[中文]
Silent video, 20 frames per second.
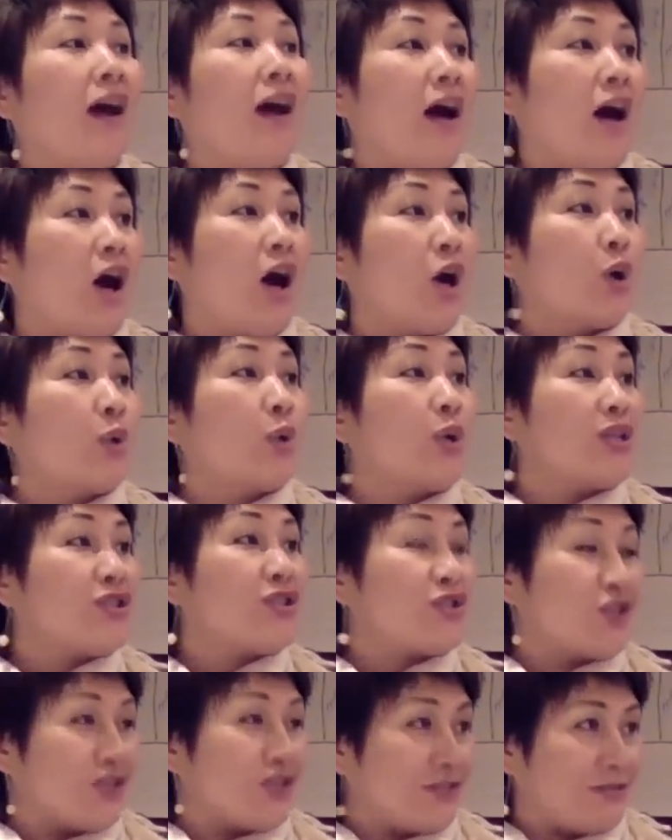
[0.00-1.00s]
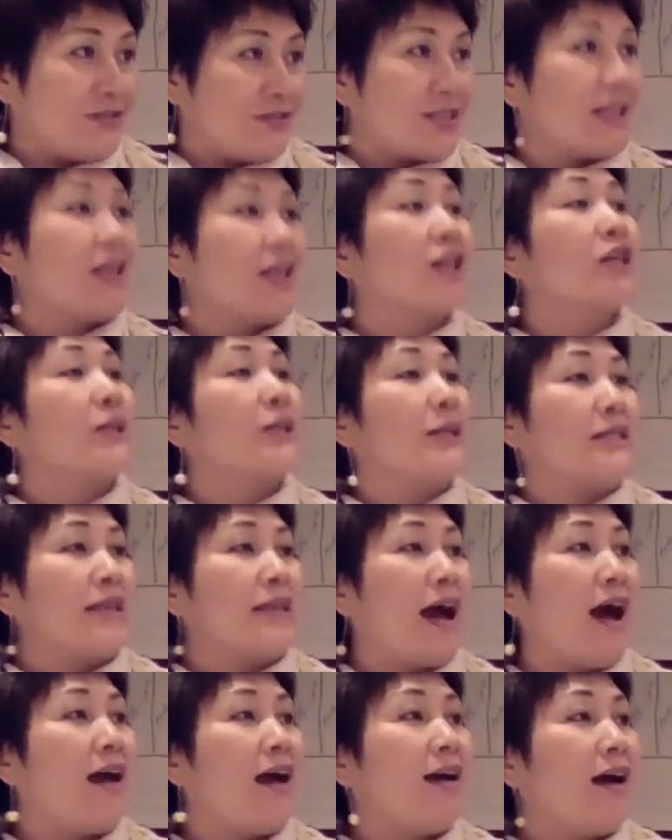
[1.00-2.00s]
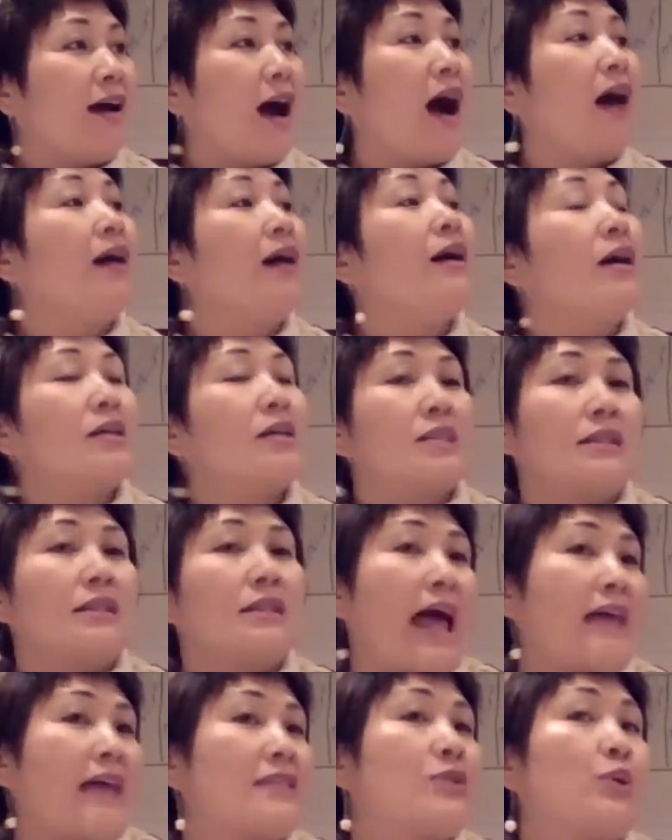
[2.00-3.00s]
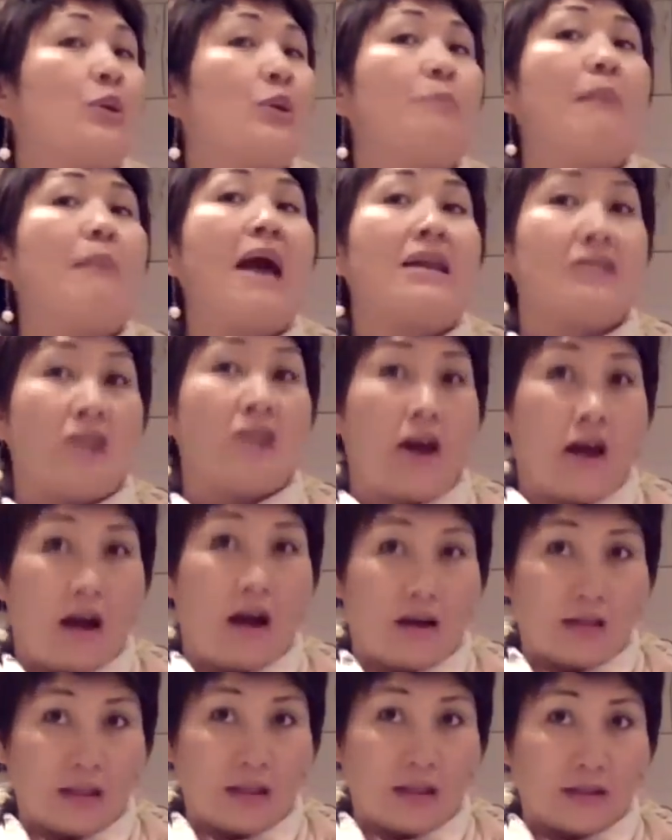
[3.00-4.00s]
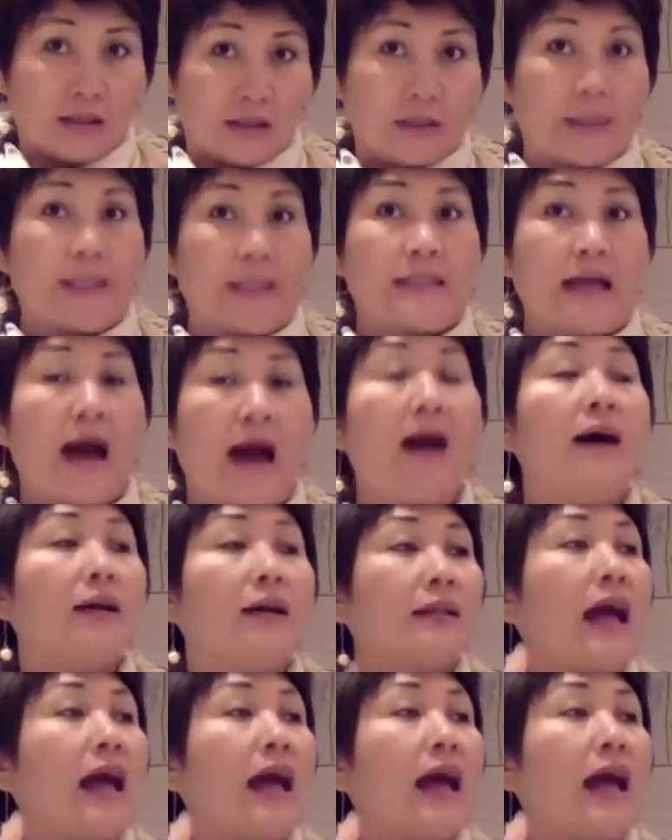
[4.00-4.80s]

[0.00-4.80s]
啊，Christian 这个科学家，哈，是来自于麦吉尔的科学家，